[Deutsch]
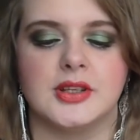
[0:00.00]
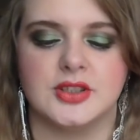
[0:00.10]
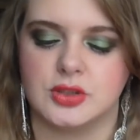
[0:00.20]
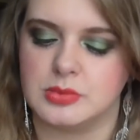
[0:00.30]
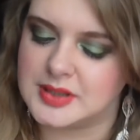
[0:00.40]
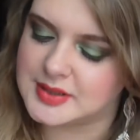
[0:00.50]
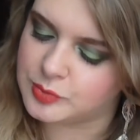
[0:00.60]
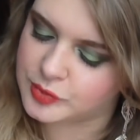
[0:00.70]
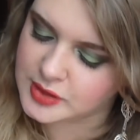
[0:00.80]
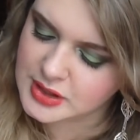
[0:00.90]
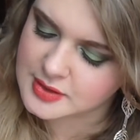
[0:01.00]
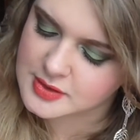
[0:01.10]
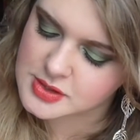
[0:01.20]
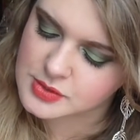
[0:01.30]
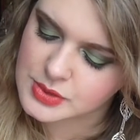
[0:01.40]
Also zumindest empfinde ich
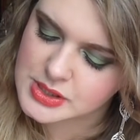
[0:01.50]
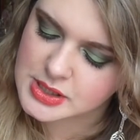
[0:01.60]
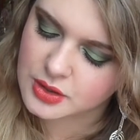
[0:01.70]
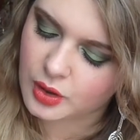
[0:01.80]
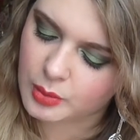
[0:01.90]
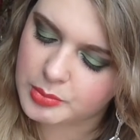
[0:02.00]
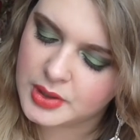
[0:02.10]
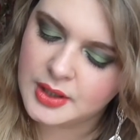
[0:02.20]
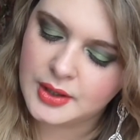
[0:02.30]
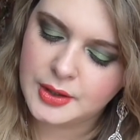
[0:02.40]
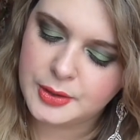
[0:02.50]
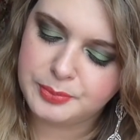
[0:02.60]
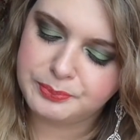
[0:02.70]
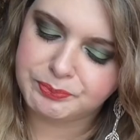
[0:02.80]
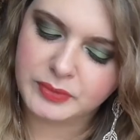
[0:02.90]
das so, dass da kaum...
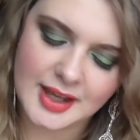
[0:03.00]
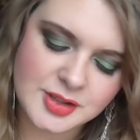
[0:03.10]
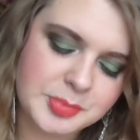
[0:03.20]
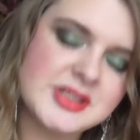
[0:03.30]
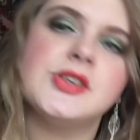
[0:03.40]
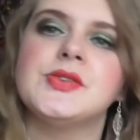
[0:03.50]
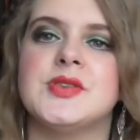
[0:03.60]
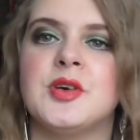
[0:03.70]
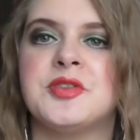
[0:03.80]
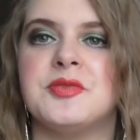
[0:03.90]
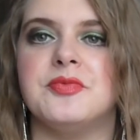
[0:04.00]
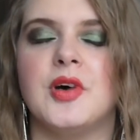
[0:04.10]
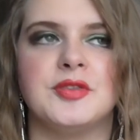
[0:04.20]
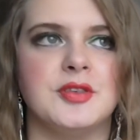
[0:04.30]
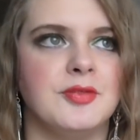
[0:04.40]
Also beziehungsweise auf, dem,
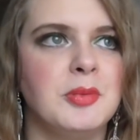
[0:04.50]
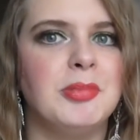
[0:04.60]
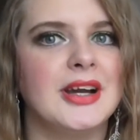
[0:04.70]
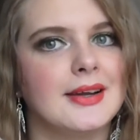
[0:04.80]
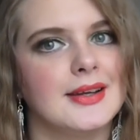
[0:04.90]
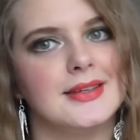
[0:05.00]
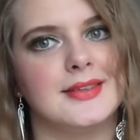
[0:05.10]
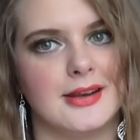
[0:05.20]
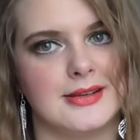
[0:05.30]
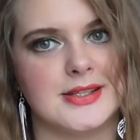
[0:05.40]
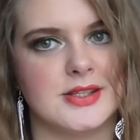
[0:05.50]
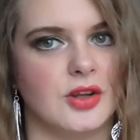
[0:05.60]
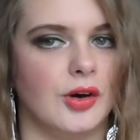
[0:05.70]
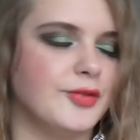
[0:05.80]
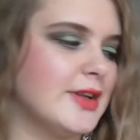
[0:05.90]
auf die Wimpern kriege ich da nichts
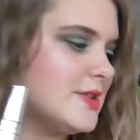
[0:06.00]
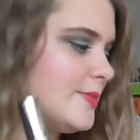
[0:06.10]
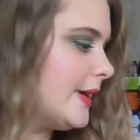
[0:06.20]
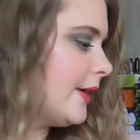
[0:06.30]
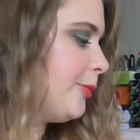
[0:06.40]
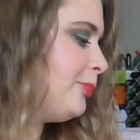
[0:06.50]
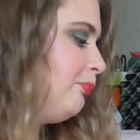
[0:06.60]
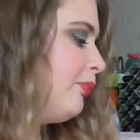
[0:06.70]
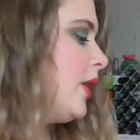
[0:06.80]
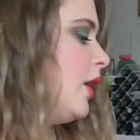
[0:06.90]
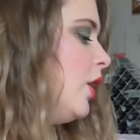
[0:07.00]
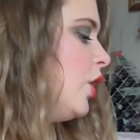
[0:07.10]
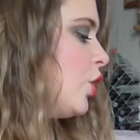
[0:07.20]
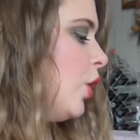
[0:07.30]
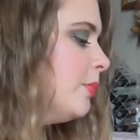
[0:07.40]
drauf. Deswegen
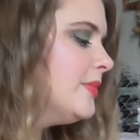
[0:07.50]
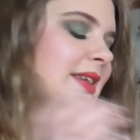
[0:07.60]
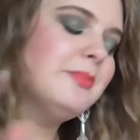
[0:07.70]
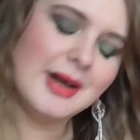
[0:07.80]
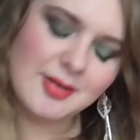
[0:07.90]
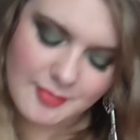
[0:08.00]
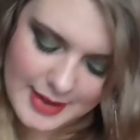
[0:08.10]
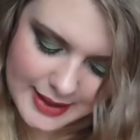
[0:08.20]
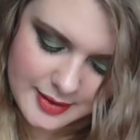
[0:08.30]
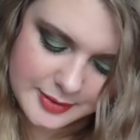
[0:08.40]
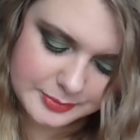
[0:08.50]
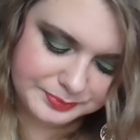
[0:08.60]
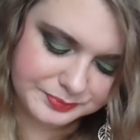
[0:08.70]
kommt die mal weg.